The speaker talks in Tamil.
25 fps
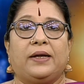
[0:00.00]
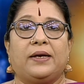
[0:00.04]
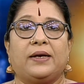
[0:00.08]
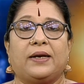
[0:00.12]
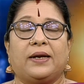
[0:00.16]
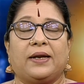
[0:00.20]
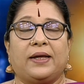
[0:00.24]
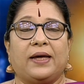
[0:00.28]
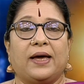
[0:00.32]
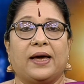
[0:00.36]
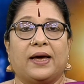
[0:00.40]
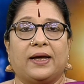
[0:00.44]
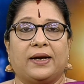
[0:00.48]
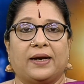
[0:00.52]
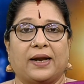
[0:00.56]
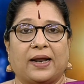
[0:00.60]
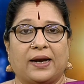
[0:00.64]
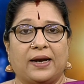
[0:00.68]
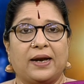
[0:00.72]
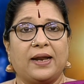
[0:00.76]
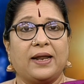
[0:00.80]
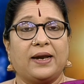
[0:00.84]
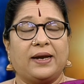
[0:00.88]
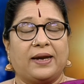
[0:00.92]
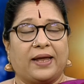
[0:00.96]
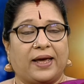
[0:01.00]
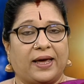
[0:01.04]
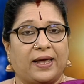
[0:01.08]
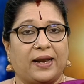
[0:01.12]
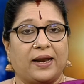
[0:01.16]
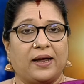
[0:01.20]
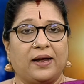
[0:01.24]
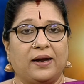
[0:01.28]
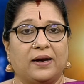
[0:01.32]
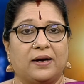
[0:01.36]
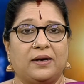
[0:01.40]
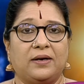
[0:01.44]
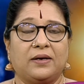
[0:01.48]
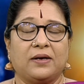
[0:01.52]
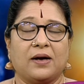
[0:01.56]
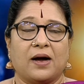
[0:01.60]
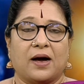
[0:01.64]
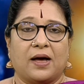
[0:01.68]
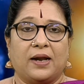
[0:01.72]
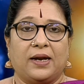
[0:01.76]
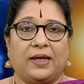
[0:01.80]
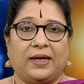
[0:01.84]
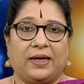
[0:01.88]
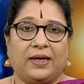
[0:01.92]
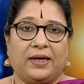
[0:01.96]
இன்றைய நல்ல நேரங்கள்
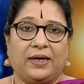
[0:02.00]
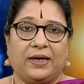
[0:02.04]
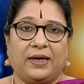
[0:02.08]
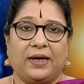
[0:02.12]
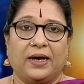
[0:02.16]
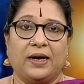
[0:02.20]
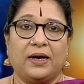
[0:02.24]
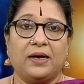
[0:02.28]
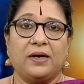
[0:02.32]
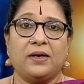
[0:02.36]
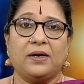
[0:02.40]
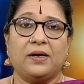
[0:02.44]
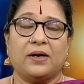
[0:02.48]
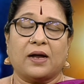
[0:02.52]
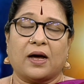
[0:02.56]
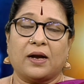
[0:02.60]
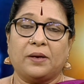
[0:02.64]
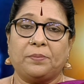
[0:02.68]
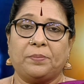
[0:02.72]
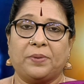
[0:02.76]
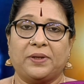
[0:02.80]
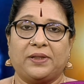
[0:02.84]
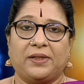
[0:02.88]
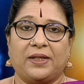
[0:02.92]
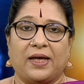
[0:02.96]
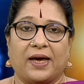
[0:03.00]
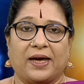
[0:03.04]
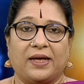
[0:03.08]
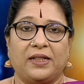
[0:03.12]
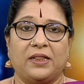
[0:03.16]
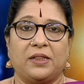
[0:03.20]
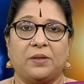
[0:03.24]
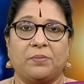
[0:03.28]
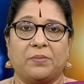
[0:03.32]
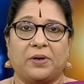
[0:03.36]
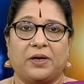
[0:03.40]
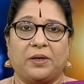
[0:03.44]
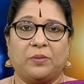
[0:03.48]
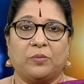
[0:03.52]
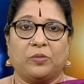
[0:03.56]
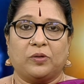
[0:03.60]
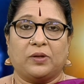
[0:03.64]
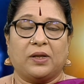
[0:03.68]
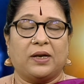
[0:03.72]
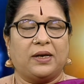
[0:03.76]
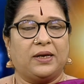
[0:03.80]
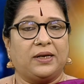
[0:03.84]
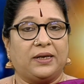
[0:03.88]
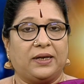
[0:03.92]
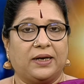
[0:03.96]
காலை ஏழு நாற்பத்தி ஐந்து மணி
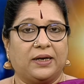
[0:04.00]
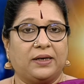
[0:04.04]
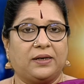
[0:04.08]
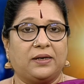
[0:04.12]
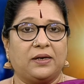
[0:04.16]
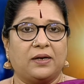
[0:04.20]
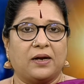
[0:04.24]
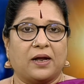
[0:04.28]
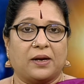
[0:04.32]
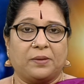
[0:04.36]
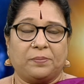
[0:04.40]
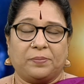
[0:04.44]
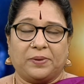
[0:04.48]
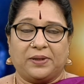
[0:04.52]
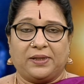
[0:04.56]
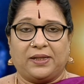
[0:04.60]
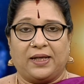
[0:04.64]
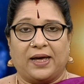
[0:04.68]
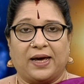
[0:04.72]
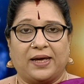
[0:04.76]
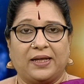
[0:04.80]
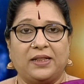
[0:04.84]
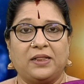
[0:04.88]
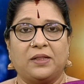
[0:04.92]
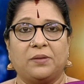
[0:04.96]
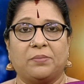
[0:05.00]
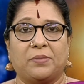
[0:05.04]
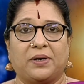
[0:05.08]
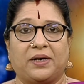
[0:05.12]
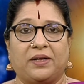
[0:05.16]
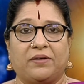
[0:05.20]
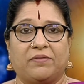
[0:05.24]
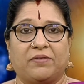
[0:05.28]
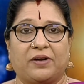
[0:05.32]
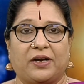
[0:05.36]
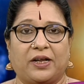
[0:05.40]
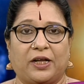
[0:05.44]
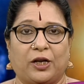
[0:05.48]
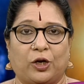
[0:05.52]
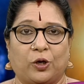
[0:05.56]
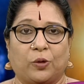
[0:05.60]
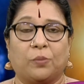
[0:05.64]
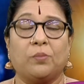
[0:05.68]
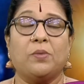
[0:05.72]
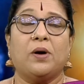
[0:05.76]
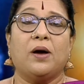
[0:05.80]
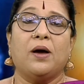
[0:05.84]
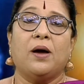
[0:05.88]
முதல் எட்டு நாற்பத்தி ஐந்து மணி வரையிலும்